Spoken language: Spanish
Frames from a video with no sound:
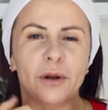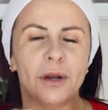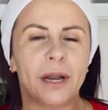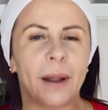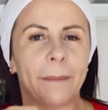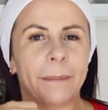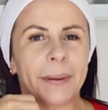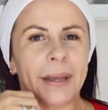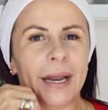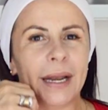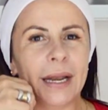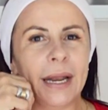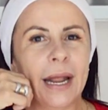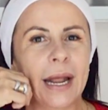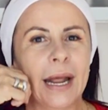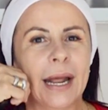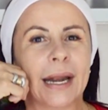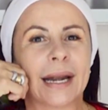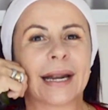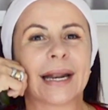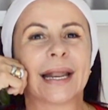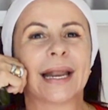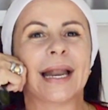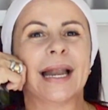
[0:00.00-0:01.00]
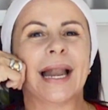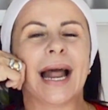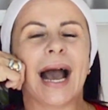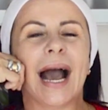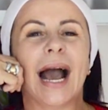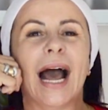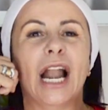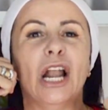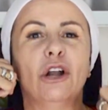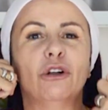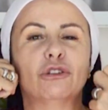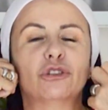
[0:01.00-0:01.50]
en la piel,
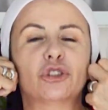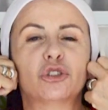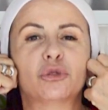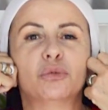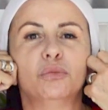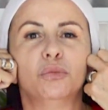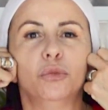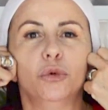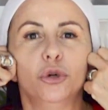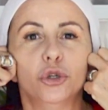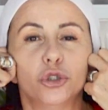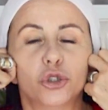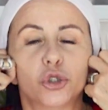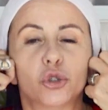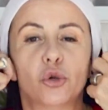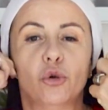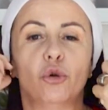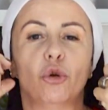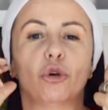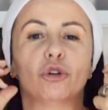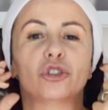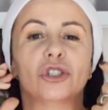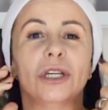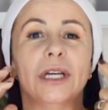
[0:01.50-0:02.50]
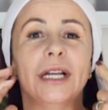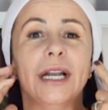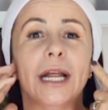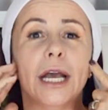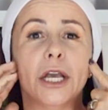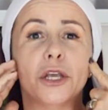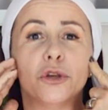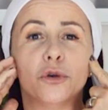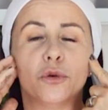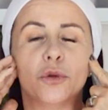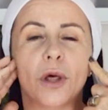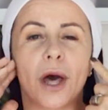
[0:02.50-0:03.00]
relaja los músculos y le
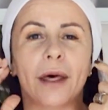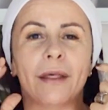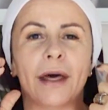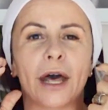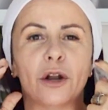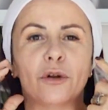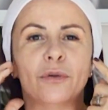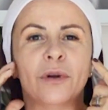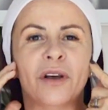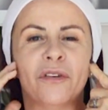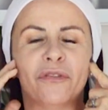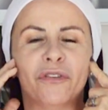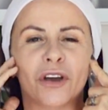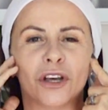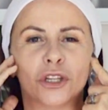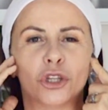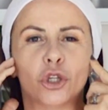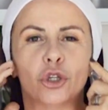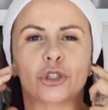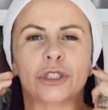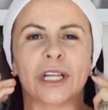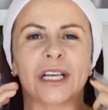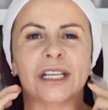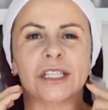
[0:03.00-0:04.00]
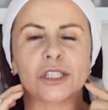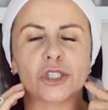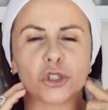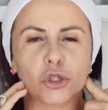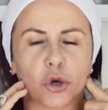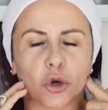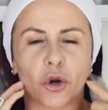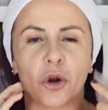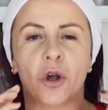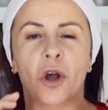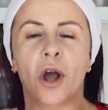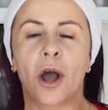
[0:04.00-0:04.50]
ayuda a dar un efecto
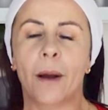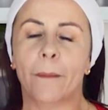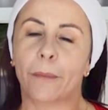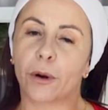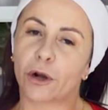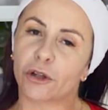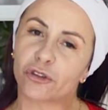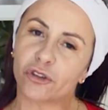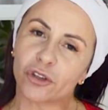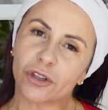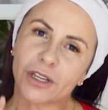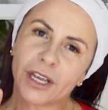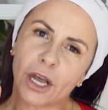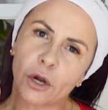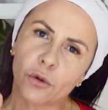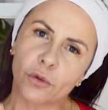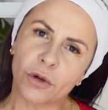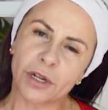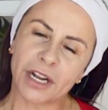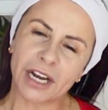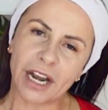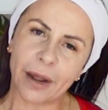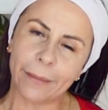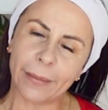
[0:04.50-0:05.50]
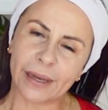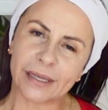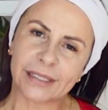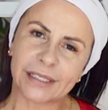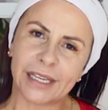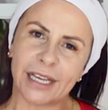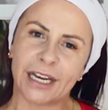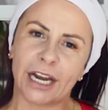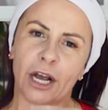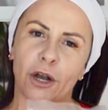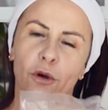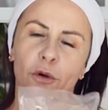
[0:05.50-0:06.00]
tensor. Por eso es que al unir la
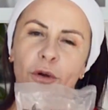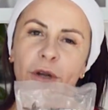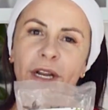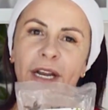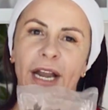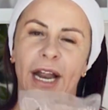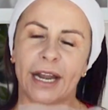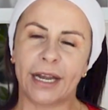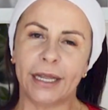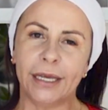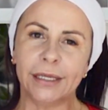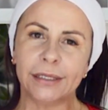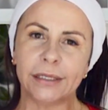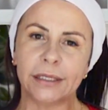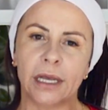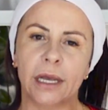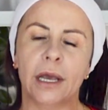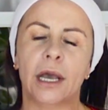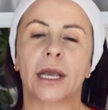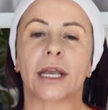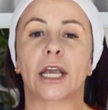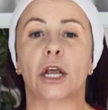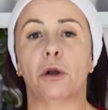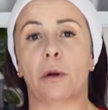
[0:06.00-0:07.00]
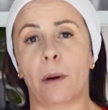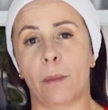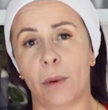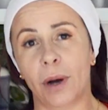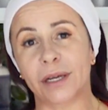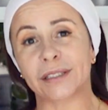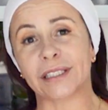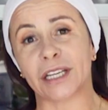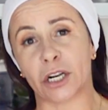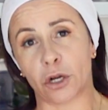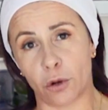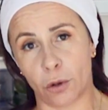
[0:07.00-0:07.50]
maicena con el anís, que lo vamos
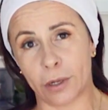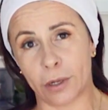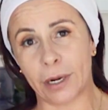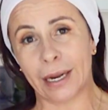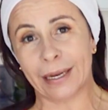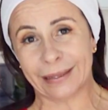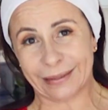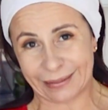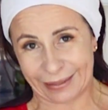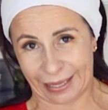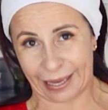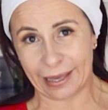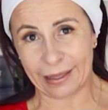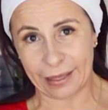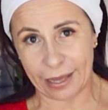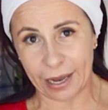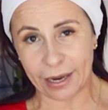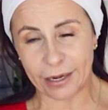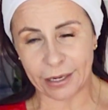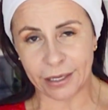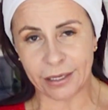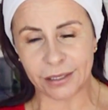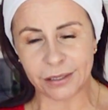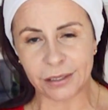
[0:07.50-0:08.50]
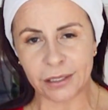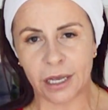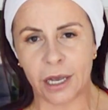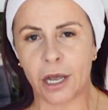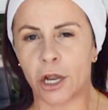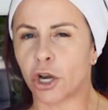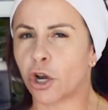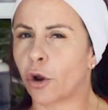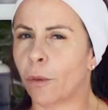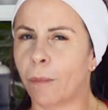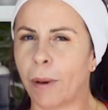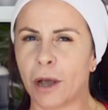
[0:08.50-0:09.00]
a hacer con el té de anís,
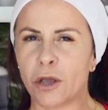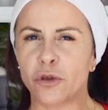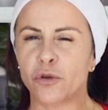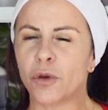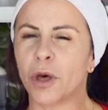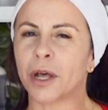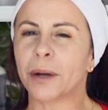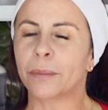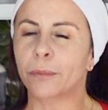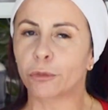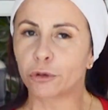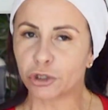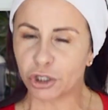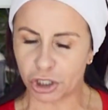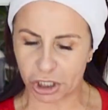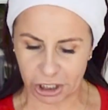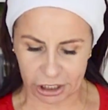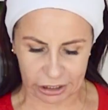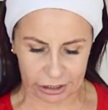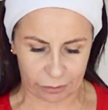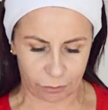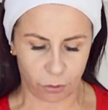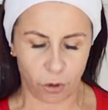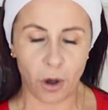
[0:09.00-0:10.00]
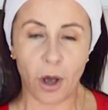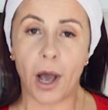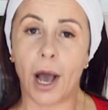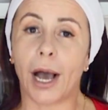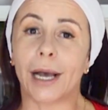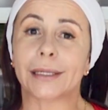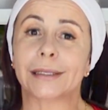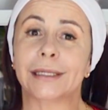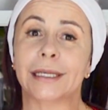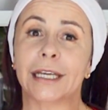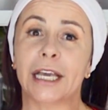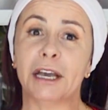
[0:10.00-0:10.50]
nos va a ayudar muchísimo.
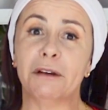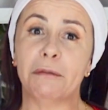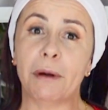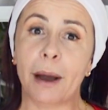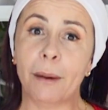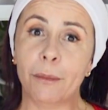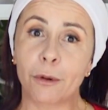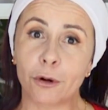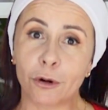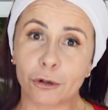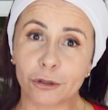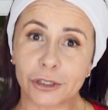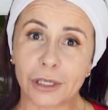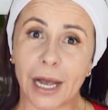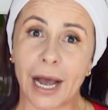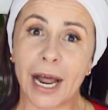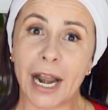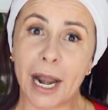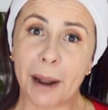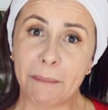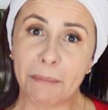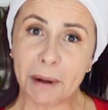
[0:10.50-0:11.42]
Así que vámonos a la